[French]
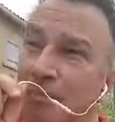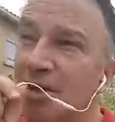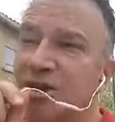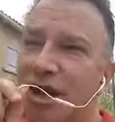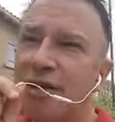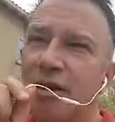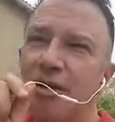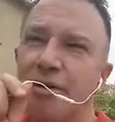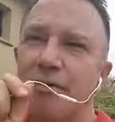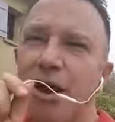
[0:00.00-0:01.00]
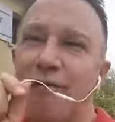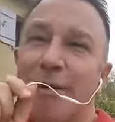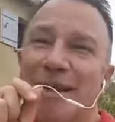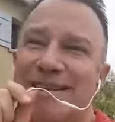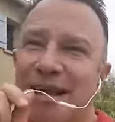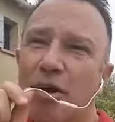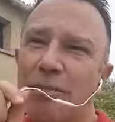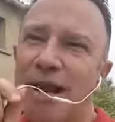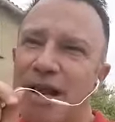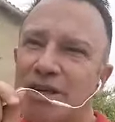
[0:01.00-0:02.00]
bah, je dirais, euh, voilà, on va mettre un
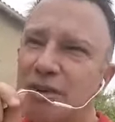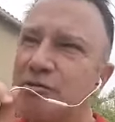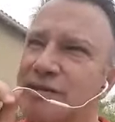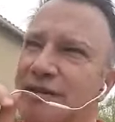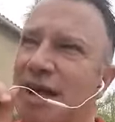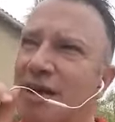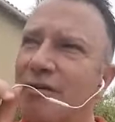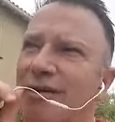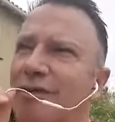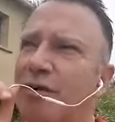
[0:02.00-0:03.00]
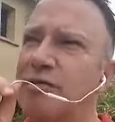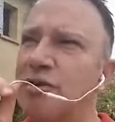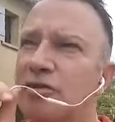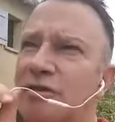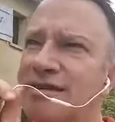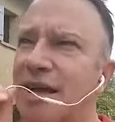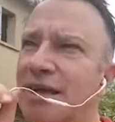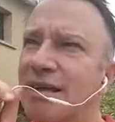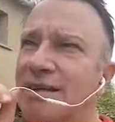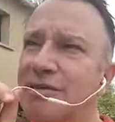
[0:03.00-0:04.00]
emballage à tout ça et on va faire en sorte que
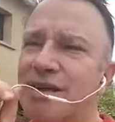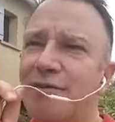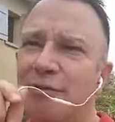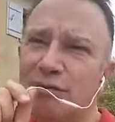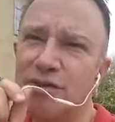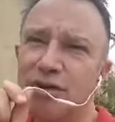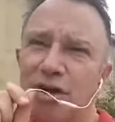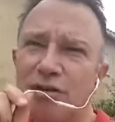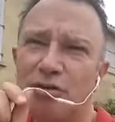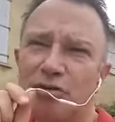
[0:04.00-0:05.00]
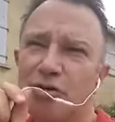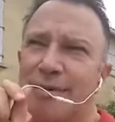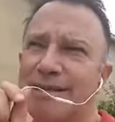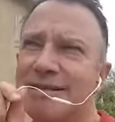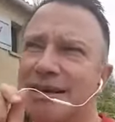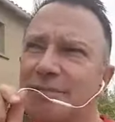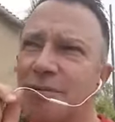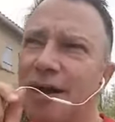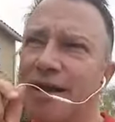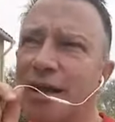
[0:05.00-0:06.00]
ça, fonctionne en automatique
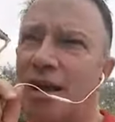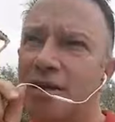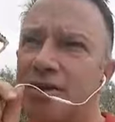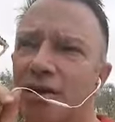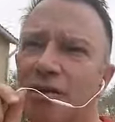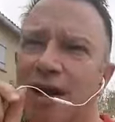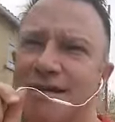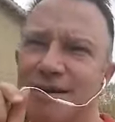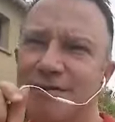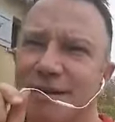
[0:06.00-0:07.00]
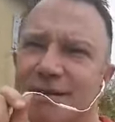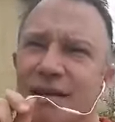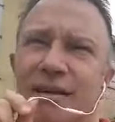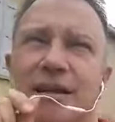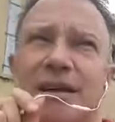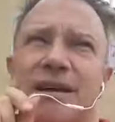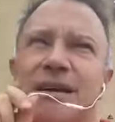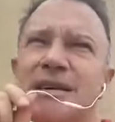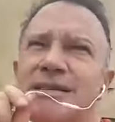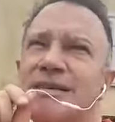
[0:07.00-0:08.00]
pour gagner de l'argent assez vite.
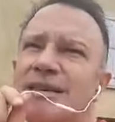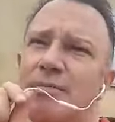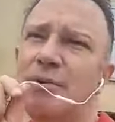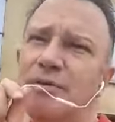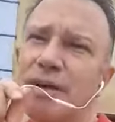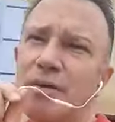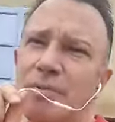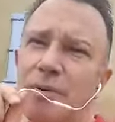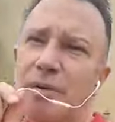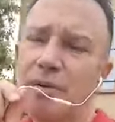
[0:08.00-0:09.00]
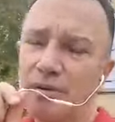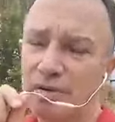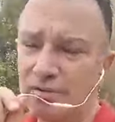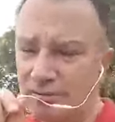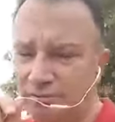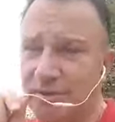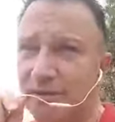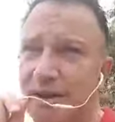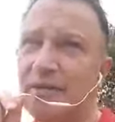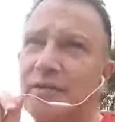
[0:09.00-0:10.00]
C'est ça le but, hein, euh,
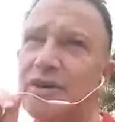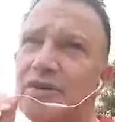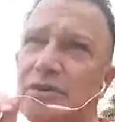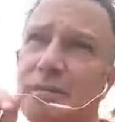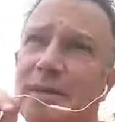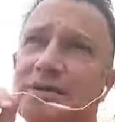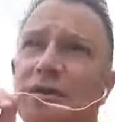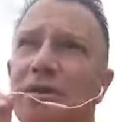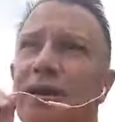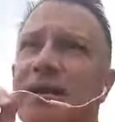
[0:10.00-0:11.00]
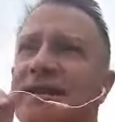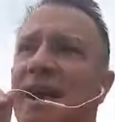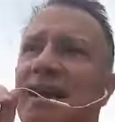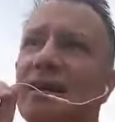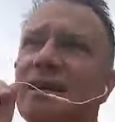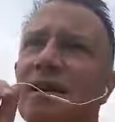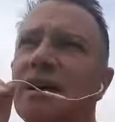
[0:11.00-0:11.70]
c'est vrai que des fois j'ai eu des personnes dans les salles